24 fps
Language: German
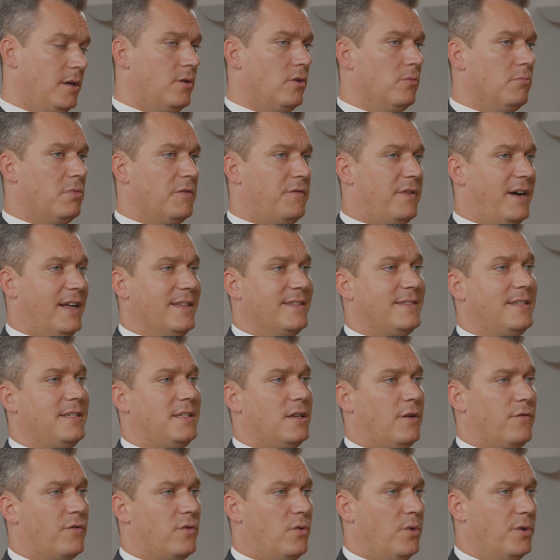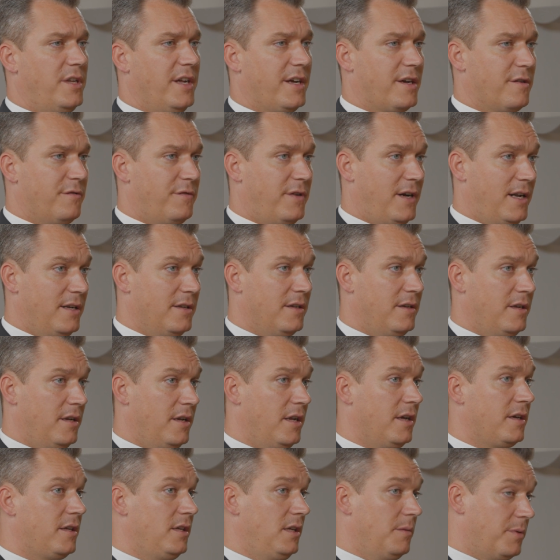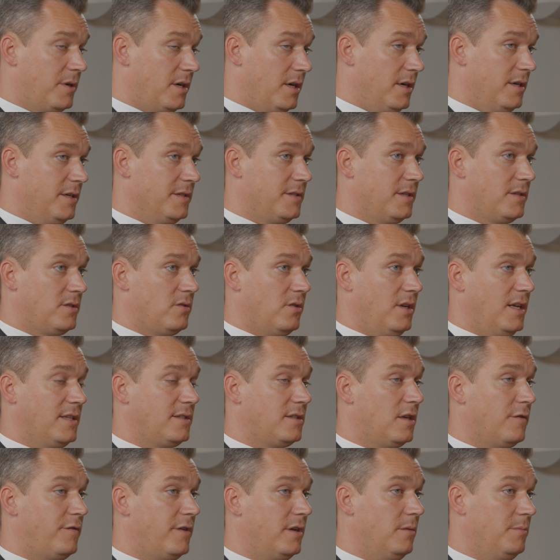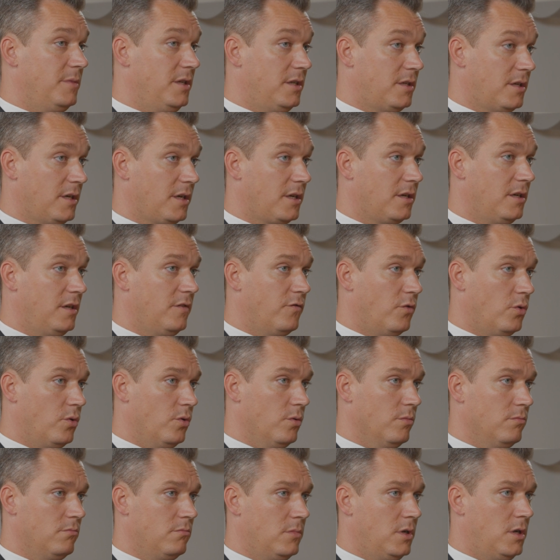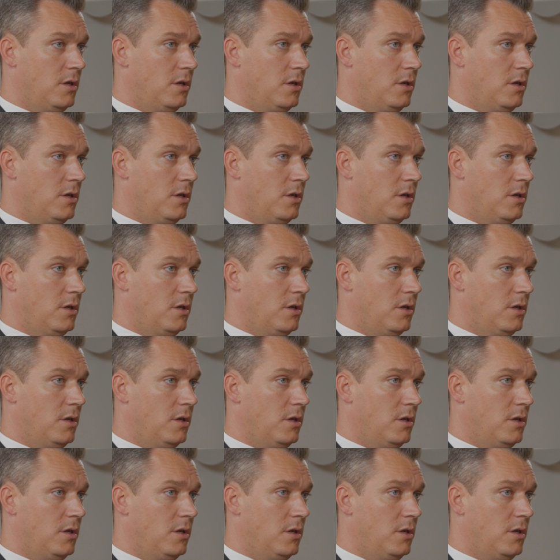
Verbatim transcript: und befand sich aufgrund der gefallenen Energiepreise zuletzt auf einem niedrigen Niveau.